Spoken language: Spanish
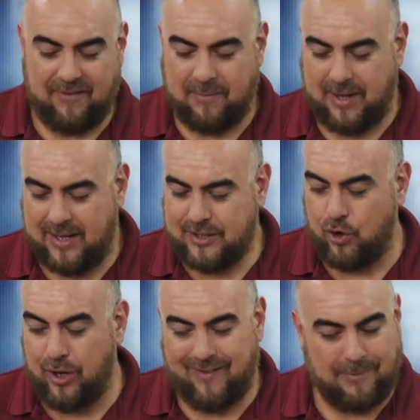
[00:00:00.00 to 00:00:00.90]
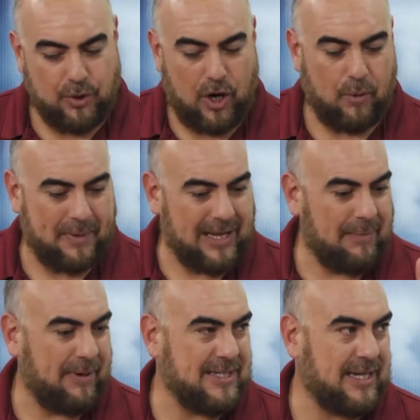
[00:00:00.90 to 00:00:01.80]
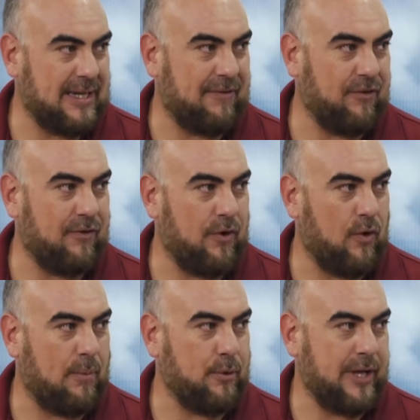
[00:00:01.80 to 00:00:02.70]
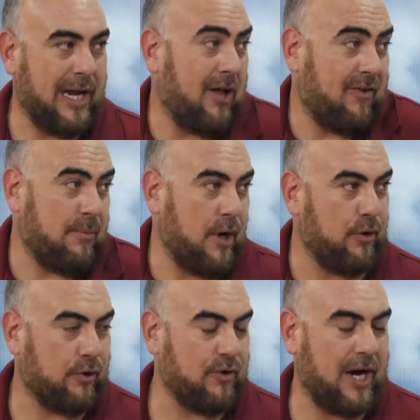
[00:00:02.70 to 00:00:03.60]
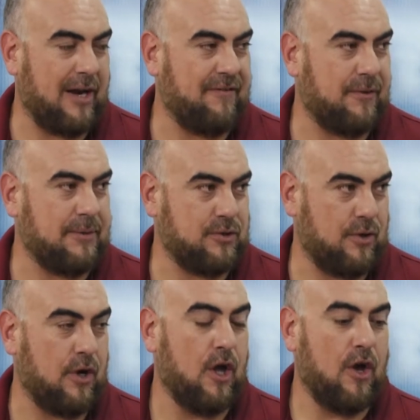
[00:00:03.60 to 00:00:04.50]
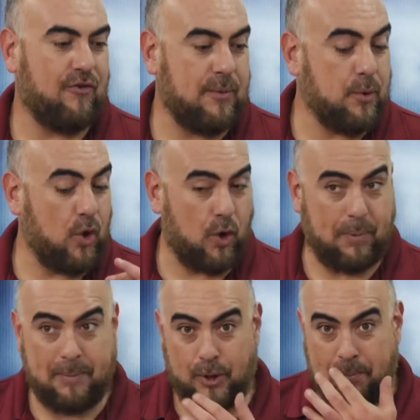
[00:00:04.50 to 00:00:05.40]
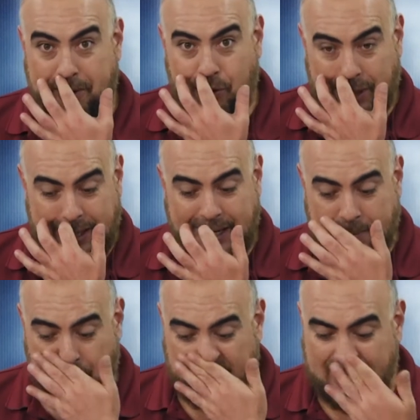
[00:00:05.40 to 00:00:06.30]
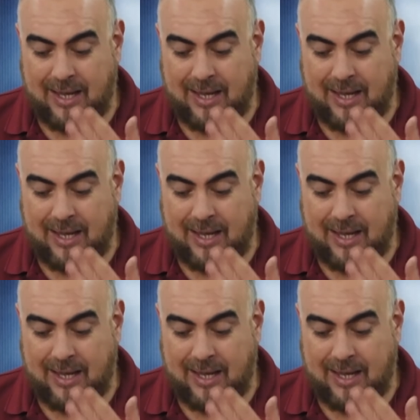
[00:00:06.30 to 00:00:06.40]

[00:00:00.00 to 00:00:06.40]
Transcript: me dice, oye, vámonos al hospital, parece que está Fulvio apuñalado, vamos a corroborar la información. Fuimos uno de los primeros medios que llegamos ahí.